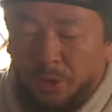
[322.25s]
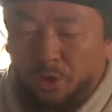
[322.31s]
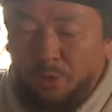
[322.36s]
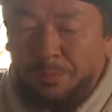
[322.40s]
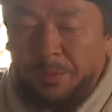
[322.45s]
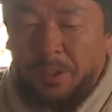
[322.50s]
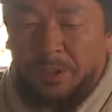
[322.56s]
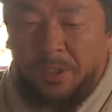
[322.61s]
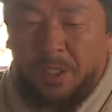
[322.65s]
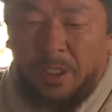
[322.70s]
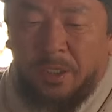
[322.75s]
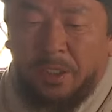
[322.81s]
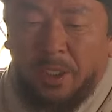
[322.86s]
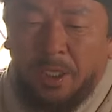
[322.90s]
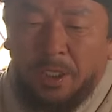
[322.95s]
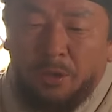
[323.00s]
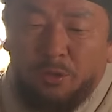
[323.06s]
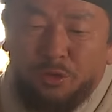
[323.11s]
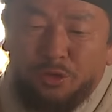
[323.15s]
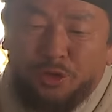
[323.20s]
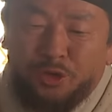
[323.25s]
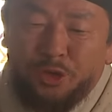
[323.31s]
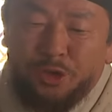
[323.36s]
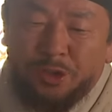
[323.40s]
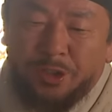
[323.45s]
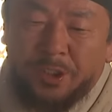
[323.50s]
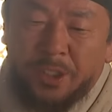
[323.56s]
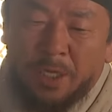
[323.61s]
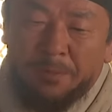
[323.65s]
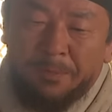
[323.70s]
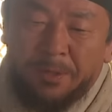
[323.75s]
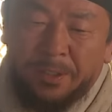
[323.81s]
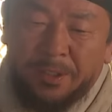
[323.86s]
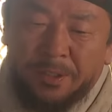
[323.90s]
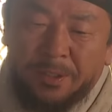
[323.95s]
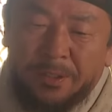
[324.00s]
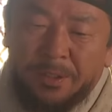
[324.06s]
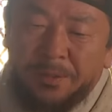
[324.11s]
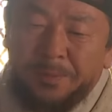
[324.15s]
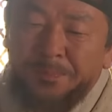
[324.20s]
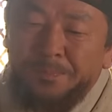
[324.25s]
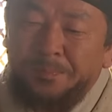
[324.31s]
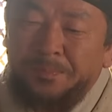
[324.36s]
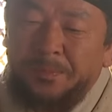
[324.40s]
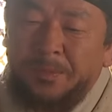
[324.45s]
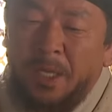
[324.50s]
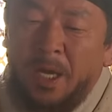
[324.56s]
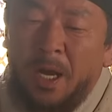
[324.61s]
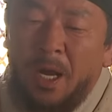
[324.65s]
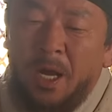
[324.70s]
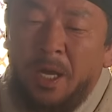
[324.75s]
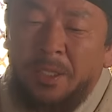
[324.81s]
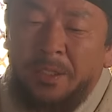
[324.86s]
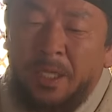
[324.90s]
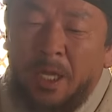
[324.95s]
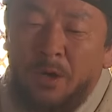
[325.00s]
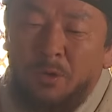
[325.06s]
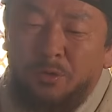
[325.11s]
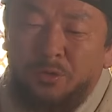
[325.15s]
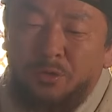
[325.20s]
그래도 몇 대 때리고 지어짜면은다